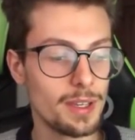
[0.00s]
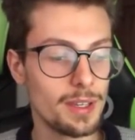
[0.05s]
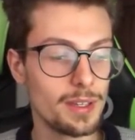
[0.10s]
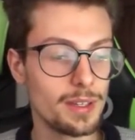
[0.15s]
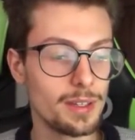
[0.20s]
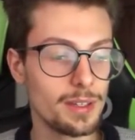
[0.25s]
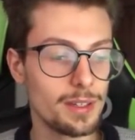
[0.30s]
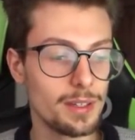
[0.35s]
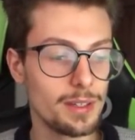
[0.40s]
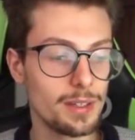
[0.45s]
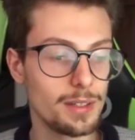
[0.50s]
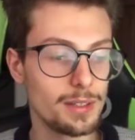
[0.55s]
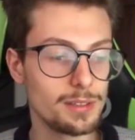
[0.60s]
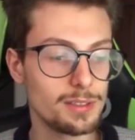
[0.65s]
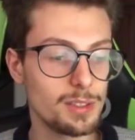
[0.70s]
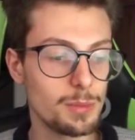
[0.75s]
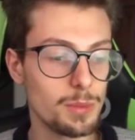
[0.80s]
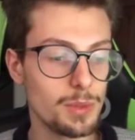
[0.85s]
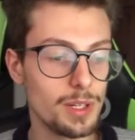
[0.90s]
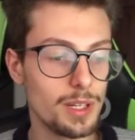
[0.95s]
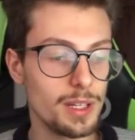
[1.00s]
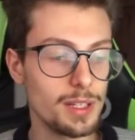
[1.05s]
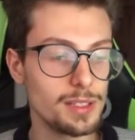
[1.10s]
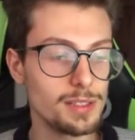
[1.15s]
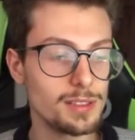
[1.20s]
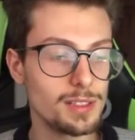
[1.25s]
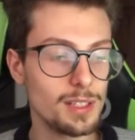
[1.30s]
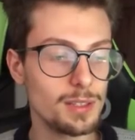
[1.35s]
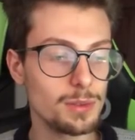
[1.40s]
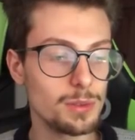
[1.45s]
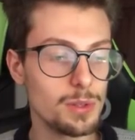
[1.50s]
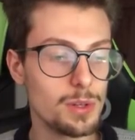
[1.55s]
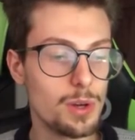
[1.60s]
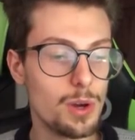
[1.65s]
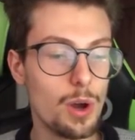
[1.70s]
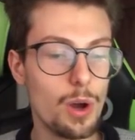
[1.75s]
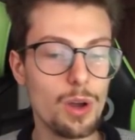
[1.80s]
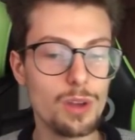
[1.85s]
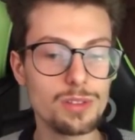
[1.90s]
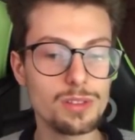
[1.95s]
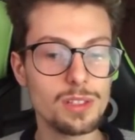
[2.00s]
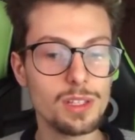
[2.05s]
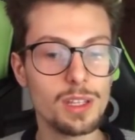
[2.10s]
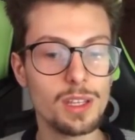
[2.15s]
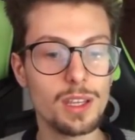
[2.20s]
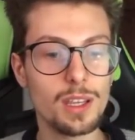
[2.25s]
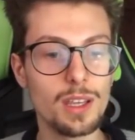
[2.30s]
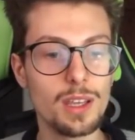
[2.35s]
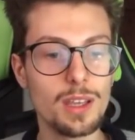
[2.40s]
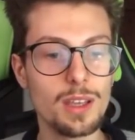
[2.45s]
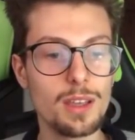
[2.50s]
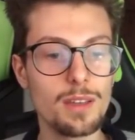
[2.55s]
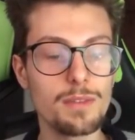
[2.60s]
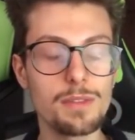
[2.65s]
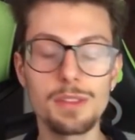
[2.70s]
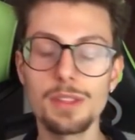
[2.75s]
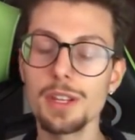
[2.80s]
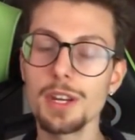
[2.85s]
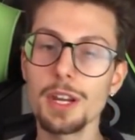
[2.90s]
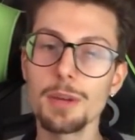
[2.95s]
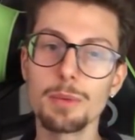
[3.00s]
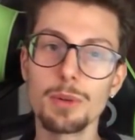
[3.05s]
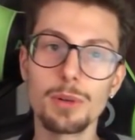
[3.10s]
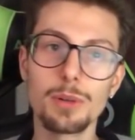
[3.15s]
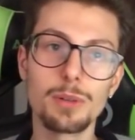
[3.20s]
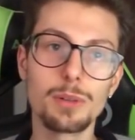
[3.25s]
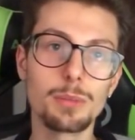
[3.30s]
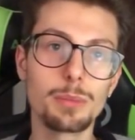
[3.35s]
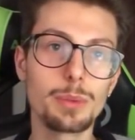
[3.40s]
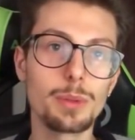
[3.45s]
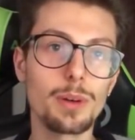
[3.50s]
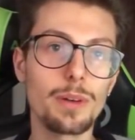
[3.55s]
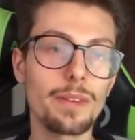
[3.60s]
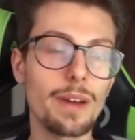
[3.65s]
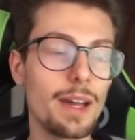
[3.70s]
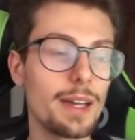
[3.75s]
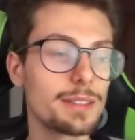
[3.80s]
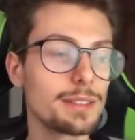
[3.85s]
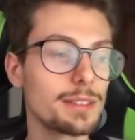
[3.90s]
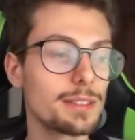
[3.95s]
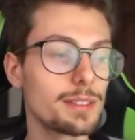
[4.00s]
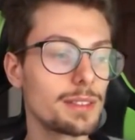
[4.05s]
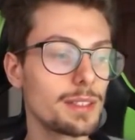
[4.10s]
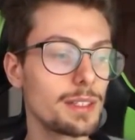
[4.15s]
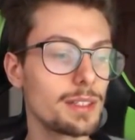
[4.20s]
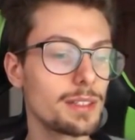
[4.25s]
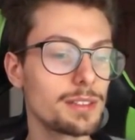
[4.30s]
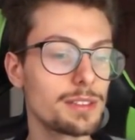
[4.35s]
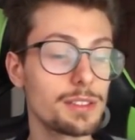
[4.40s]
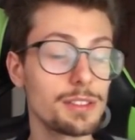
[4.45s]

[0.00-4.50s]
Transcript: Uh, stiamo organizzando cose che vi diremo più avanti,